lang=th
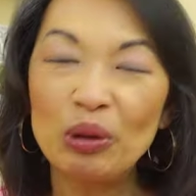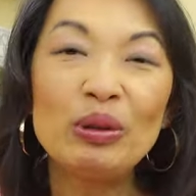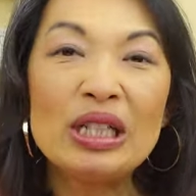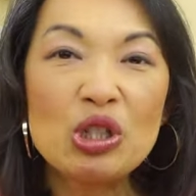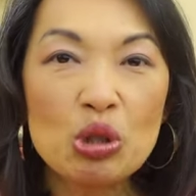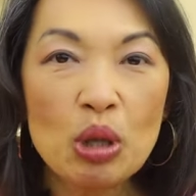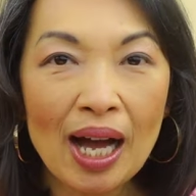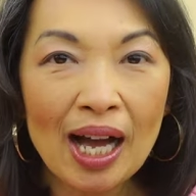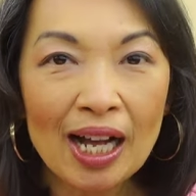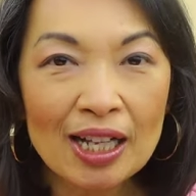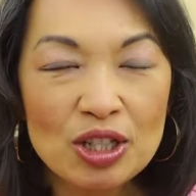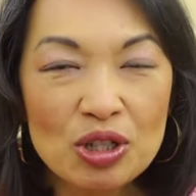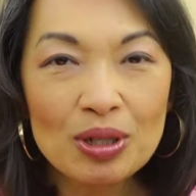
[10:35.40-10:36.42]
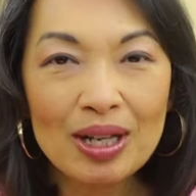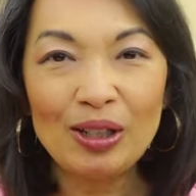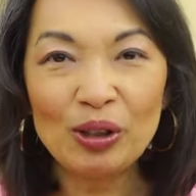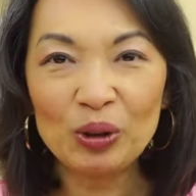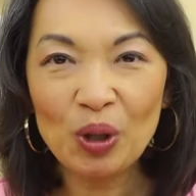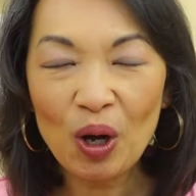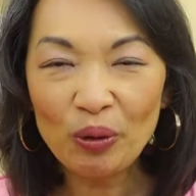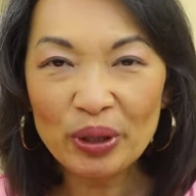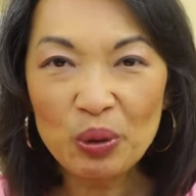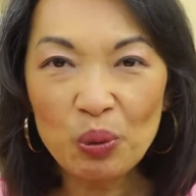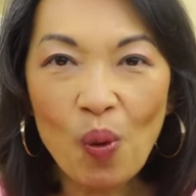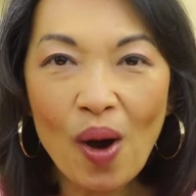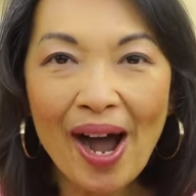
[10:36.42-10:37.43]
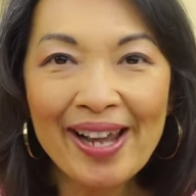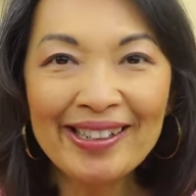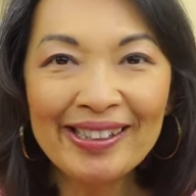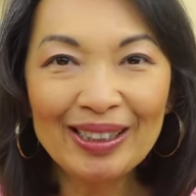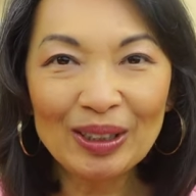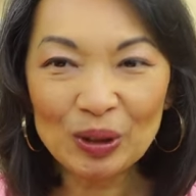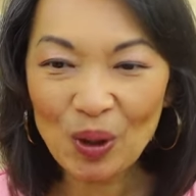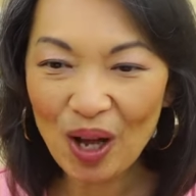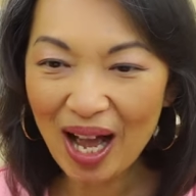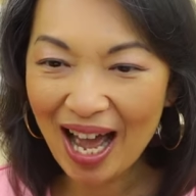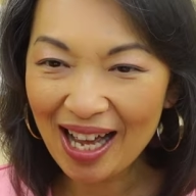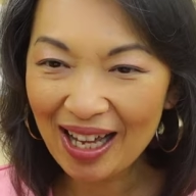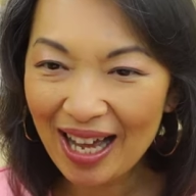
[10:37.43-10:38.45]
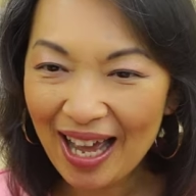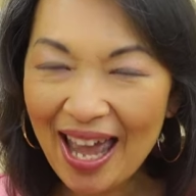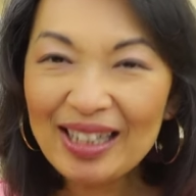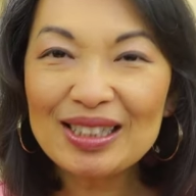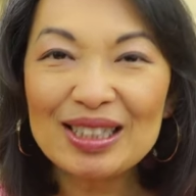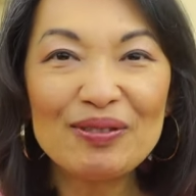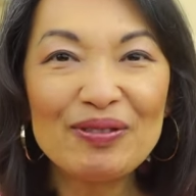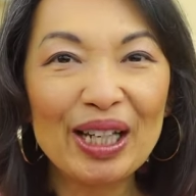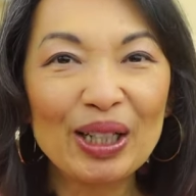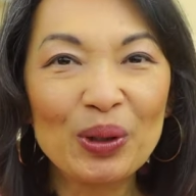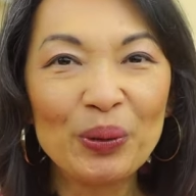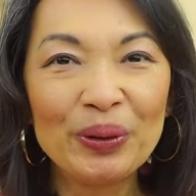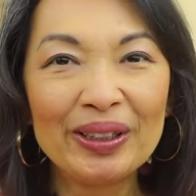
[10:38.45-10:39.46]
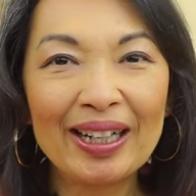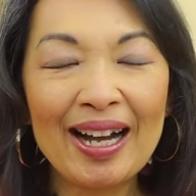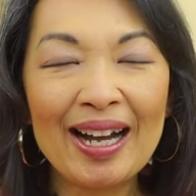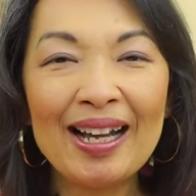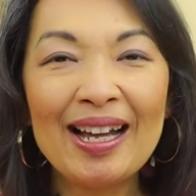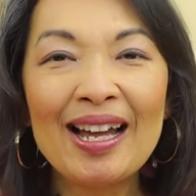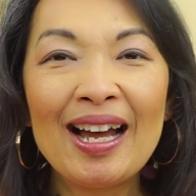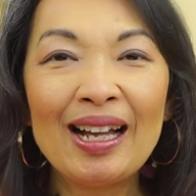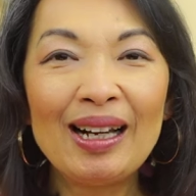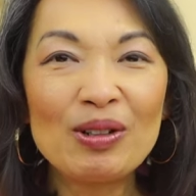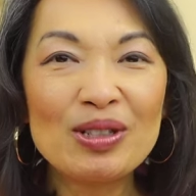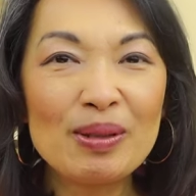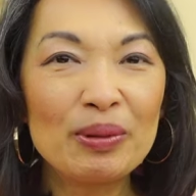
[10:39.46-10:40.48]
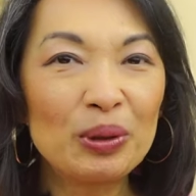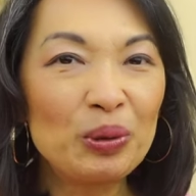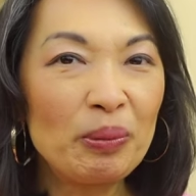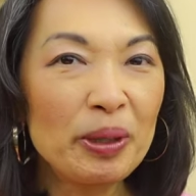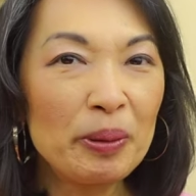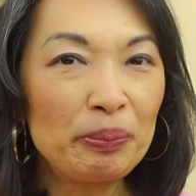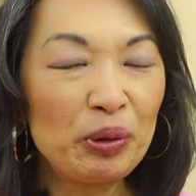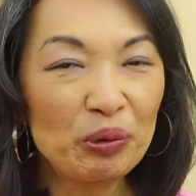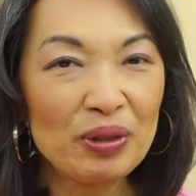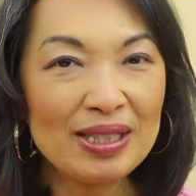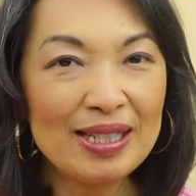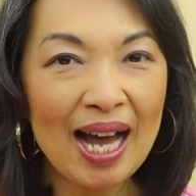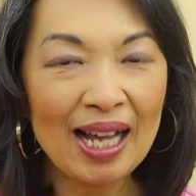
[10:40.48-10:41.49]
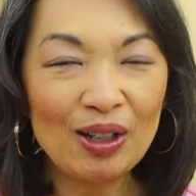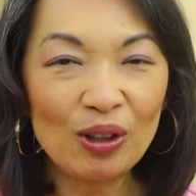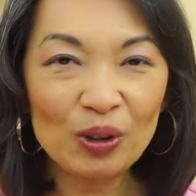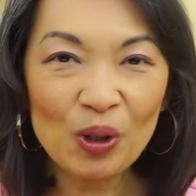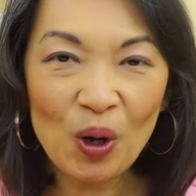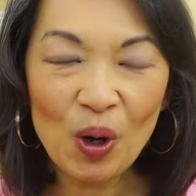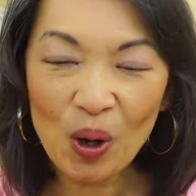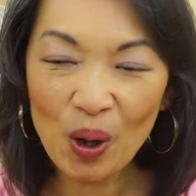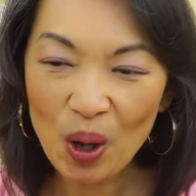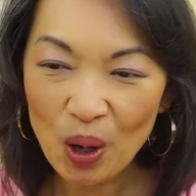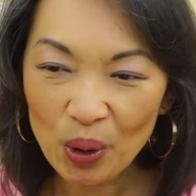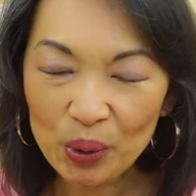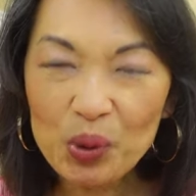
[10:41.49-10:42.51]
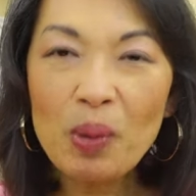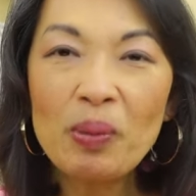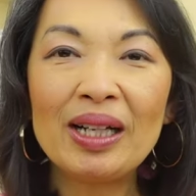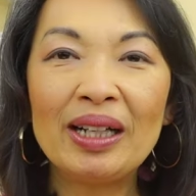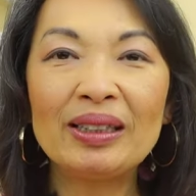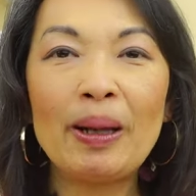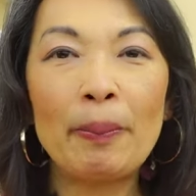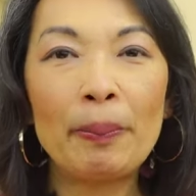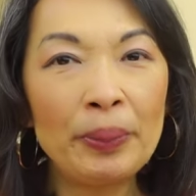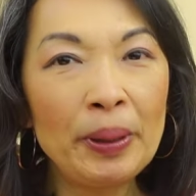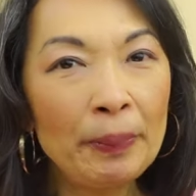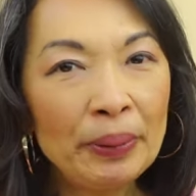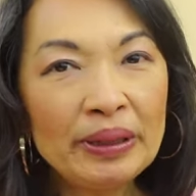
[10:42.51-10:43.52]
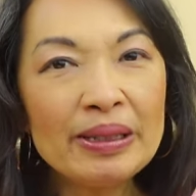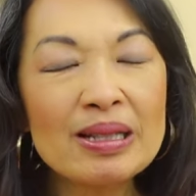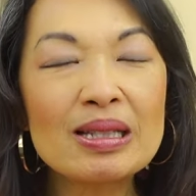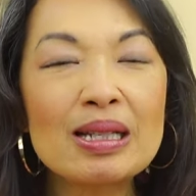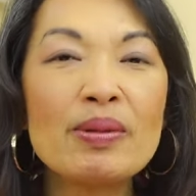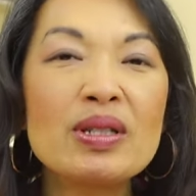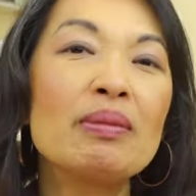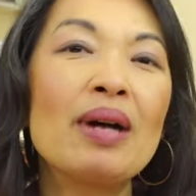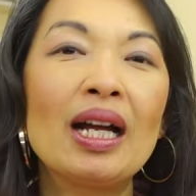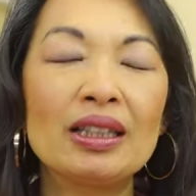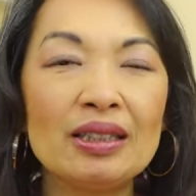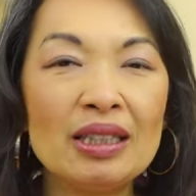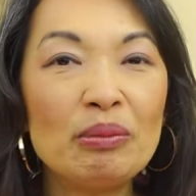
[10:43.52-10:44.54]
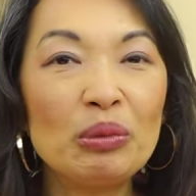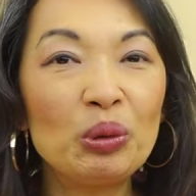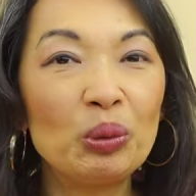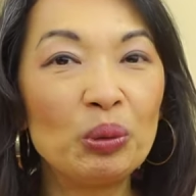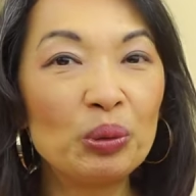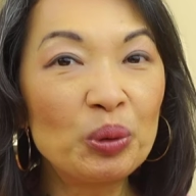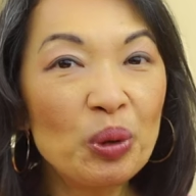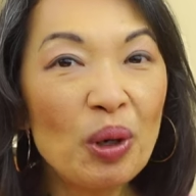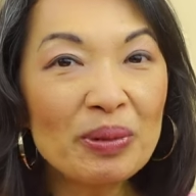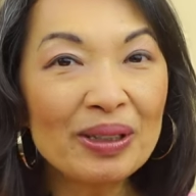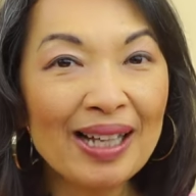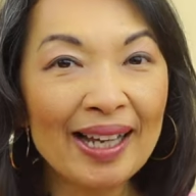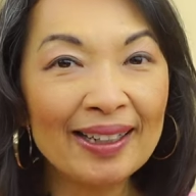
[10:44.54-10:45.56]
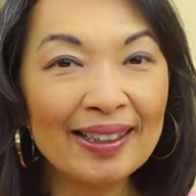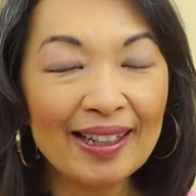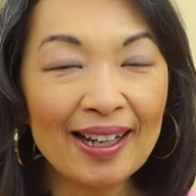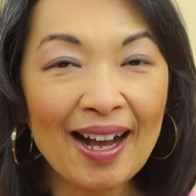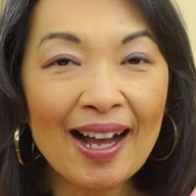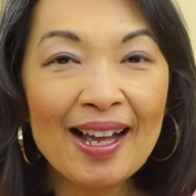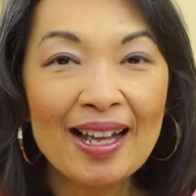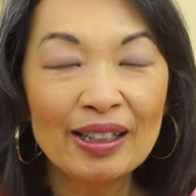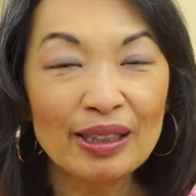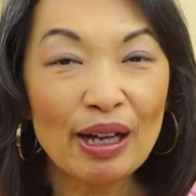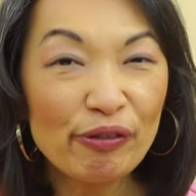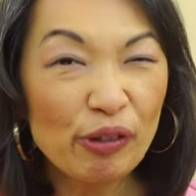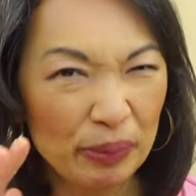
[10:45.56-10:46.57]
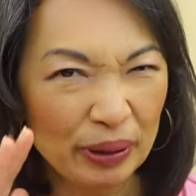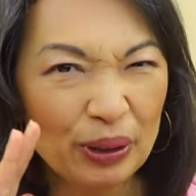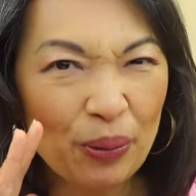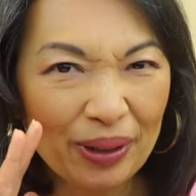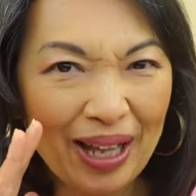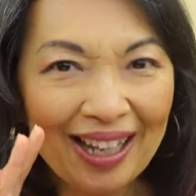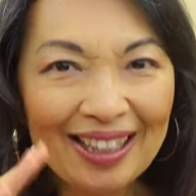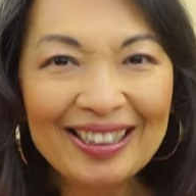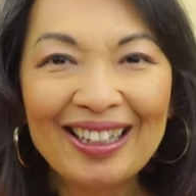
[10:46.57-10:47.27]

recharge แล้วก็ rewire แล้วก็ activate คุณนะคะ เราจะมาร่วมกันปลุกวิญญาณ แล้วก็ร่วมกันกับเพื่อนๆทำสมาธิหมู่ร่วมกันนะคะ ถ้าฝนไม่ตกนะ